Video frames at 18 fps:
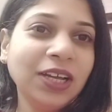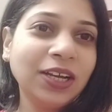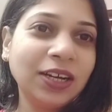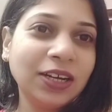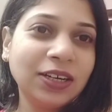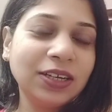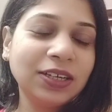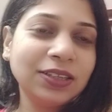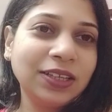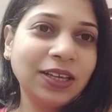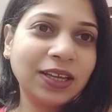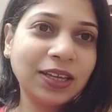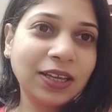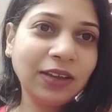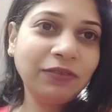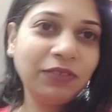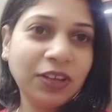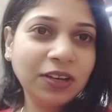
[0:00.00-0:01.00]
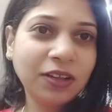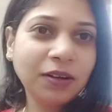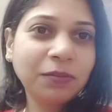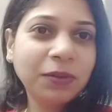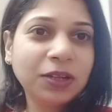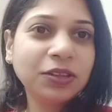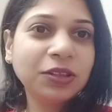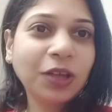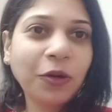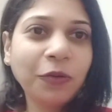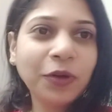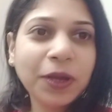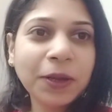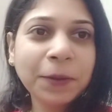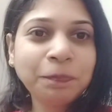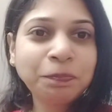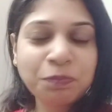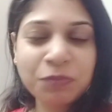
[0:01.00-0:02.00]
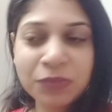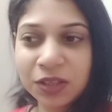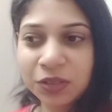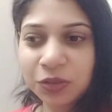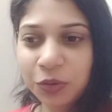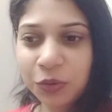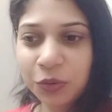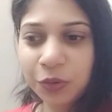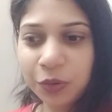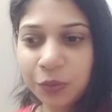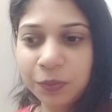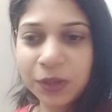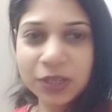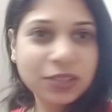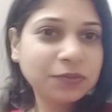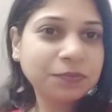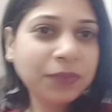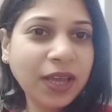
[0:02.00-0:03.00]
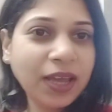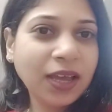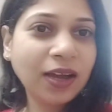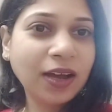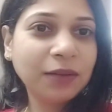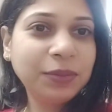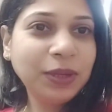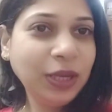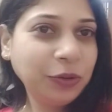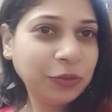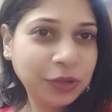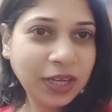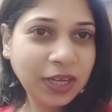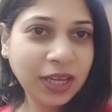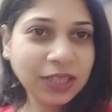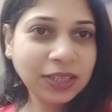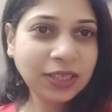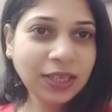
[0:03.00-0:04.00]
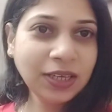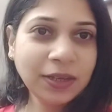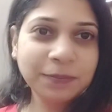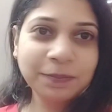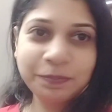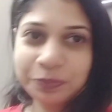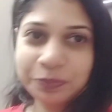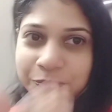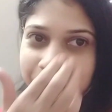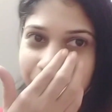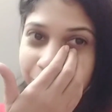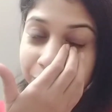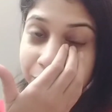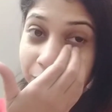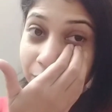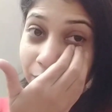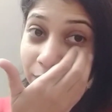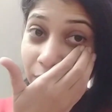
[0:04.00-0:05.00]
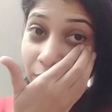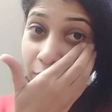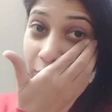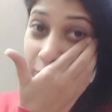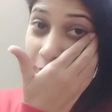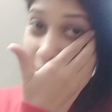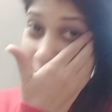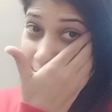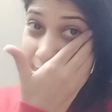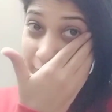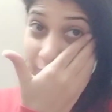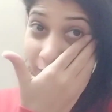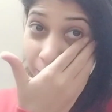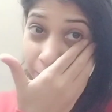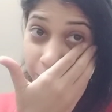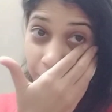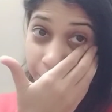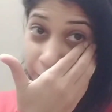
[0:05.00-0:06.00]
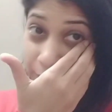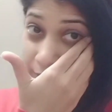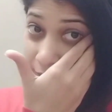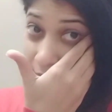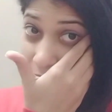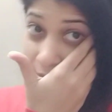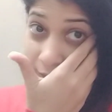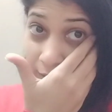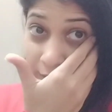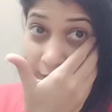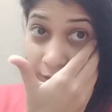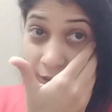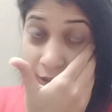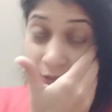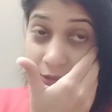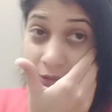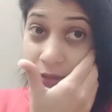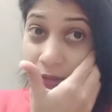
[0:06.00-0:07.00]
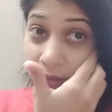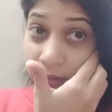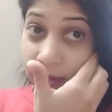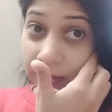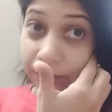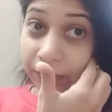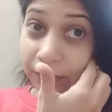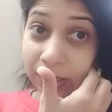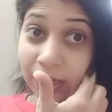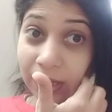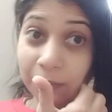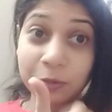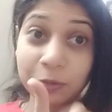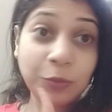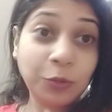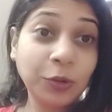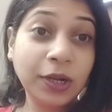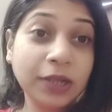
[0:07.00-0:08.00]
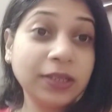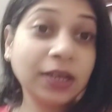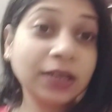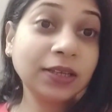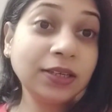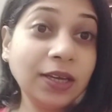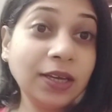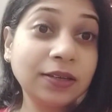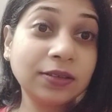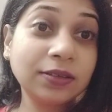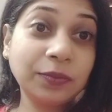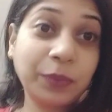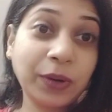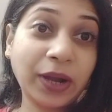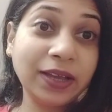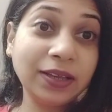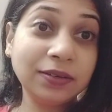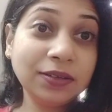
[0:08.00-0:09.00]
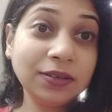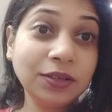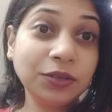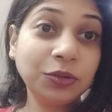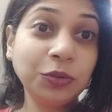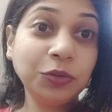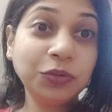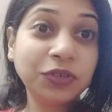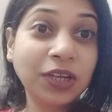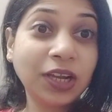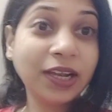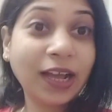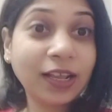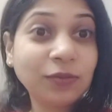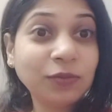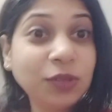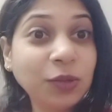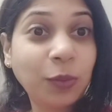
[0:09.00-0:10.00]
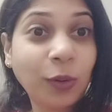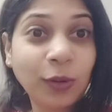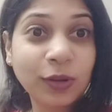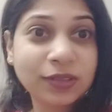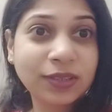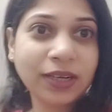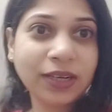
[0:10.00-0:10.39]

देख के विनर बनते हुए तो बस मैं अभी उठ गई थी तो जैसे कि आपको पता ही है कि मैंने आपको बोला था कि एक सरप्राइज़ है तो उसके लिए आज मुझे बहुत सारी